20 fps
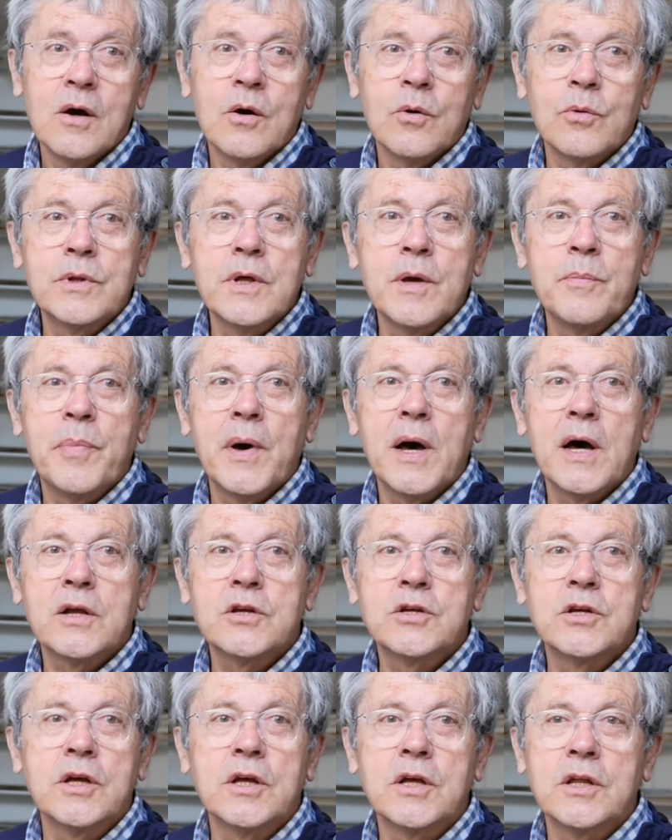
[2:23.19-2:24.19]
Au départ,
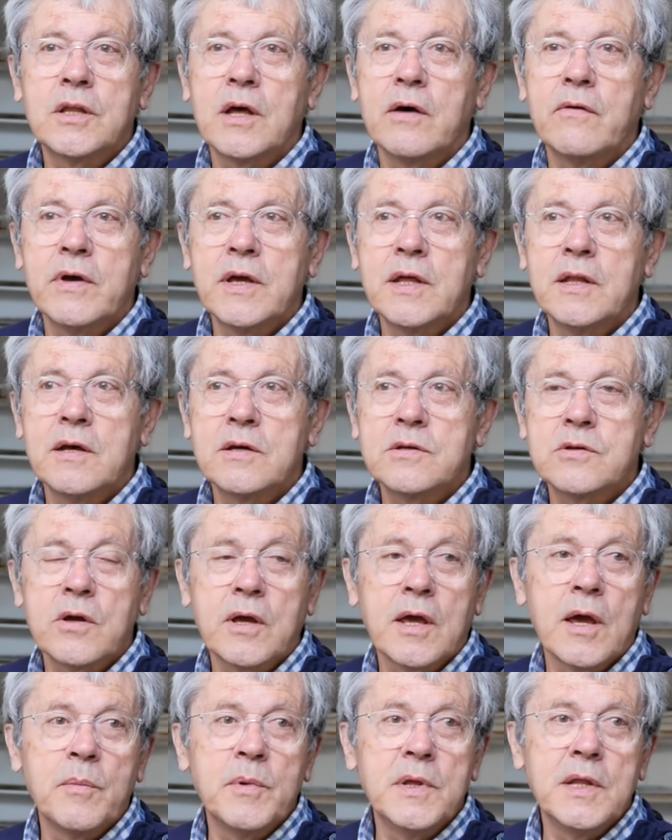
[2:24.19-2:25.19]
j'ai travaillé dans un
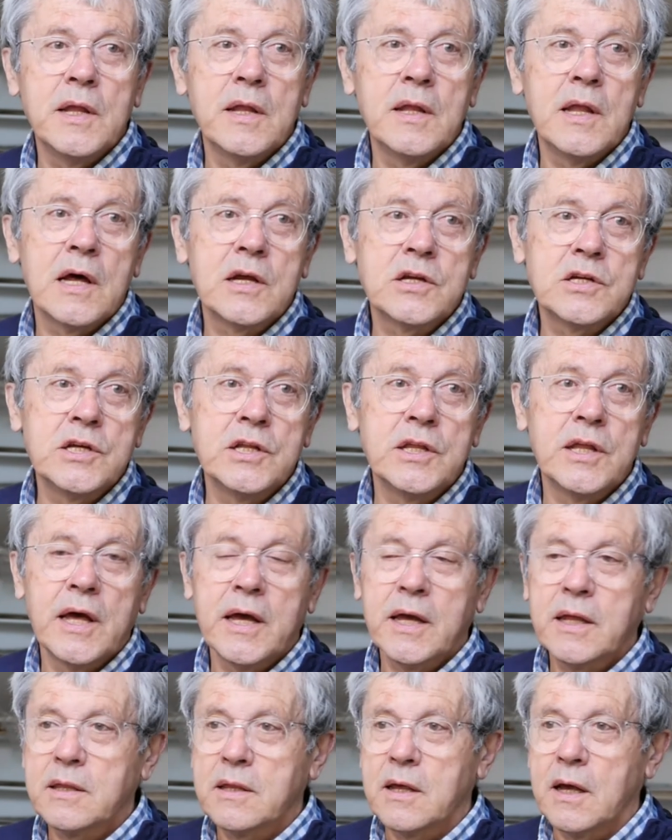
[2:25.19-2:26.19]
cabinet
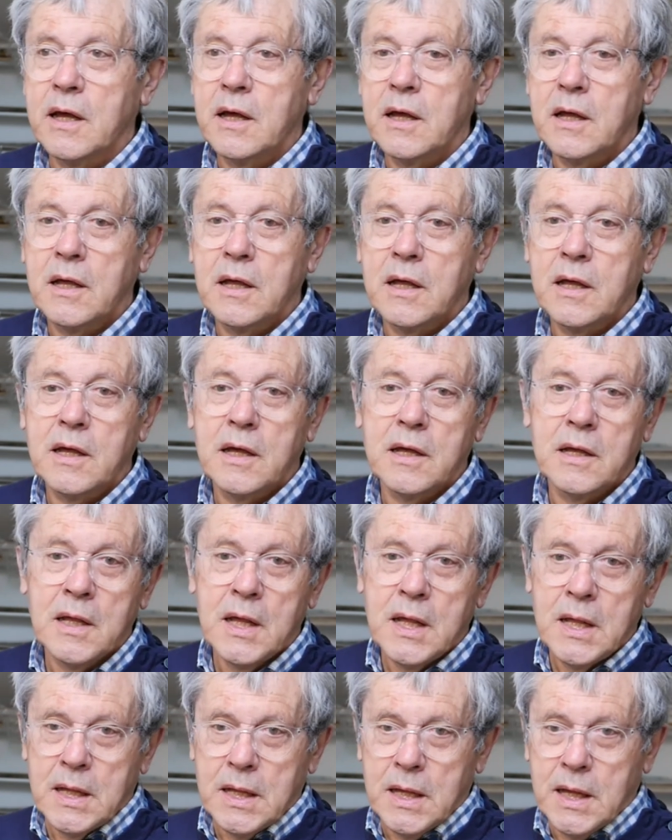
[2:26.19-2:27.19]
d'architecte
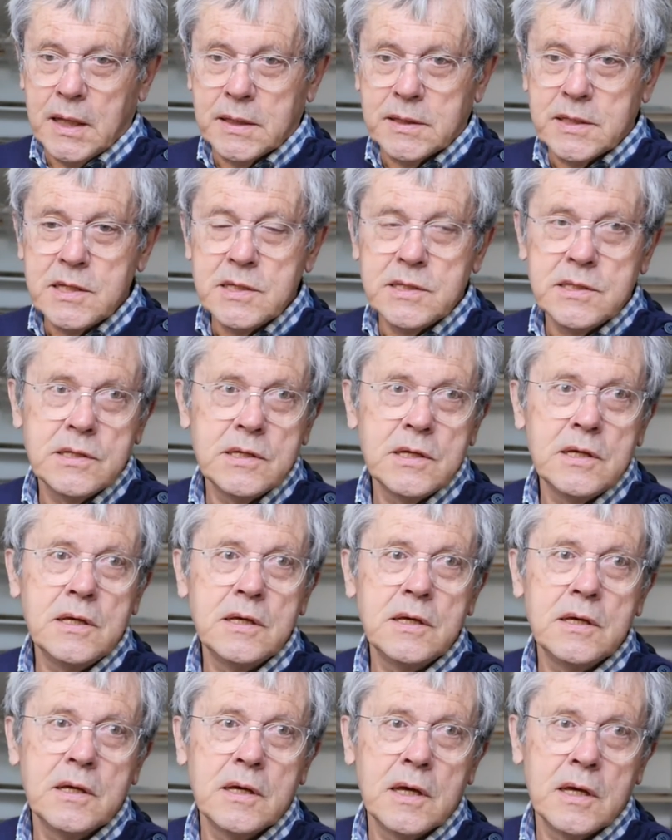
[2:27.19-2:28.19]
à
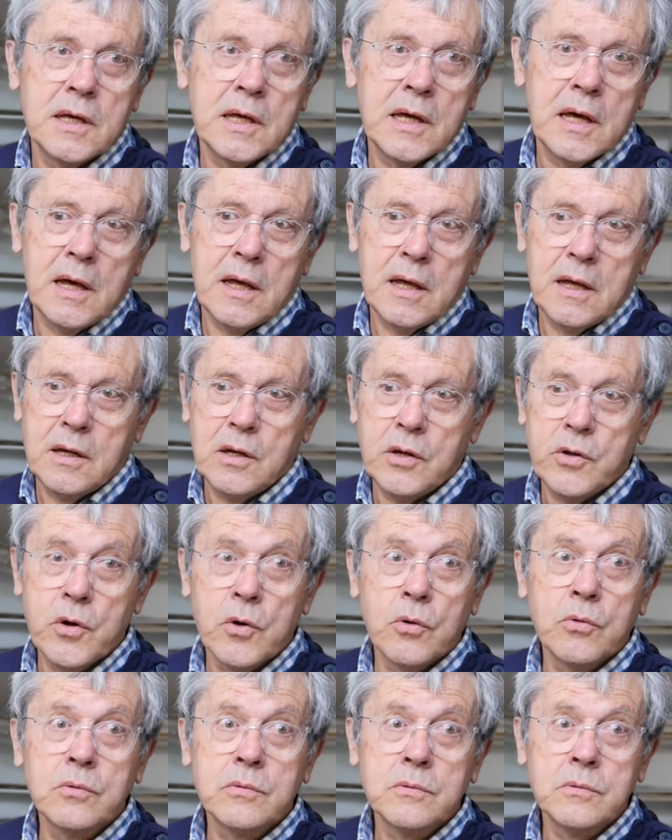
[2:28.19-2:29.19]
Tizi et à
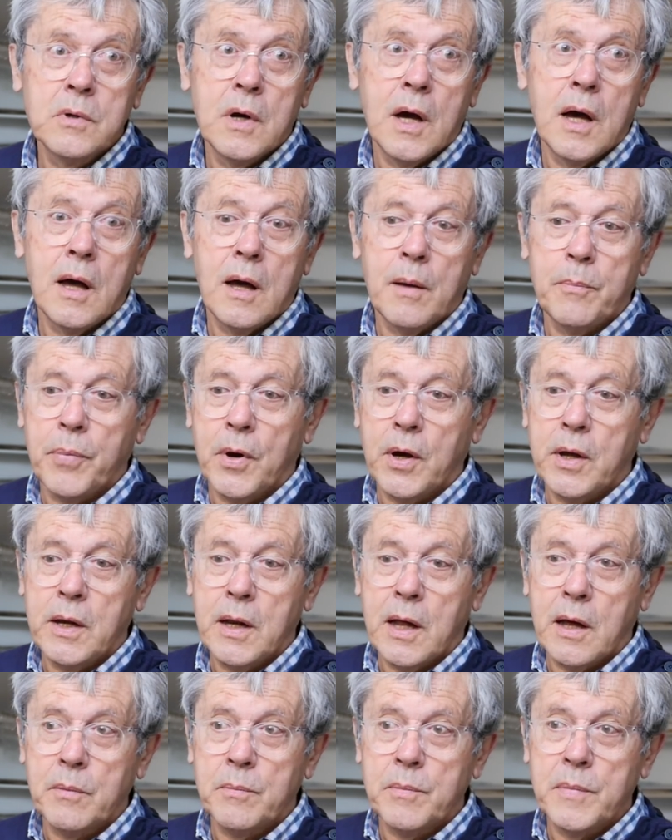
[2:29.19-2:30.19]
Lyon après
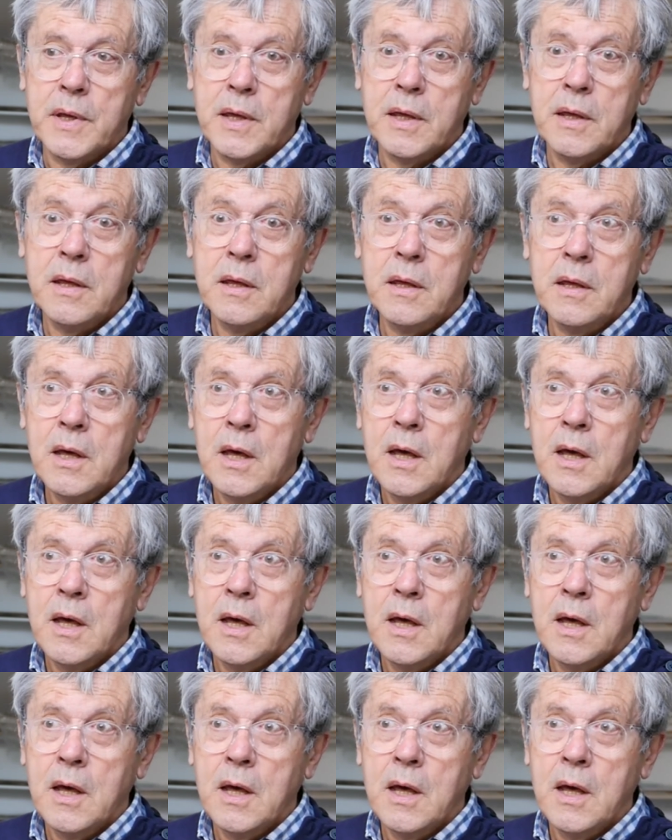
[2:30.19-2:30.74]
l'armée.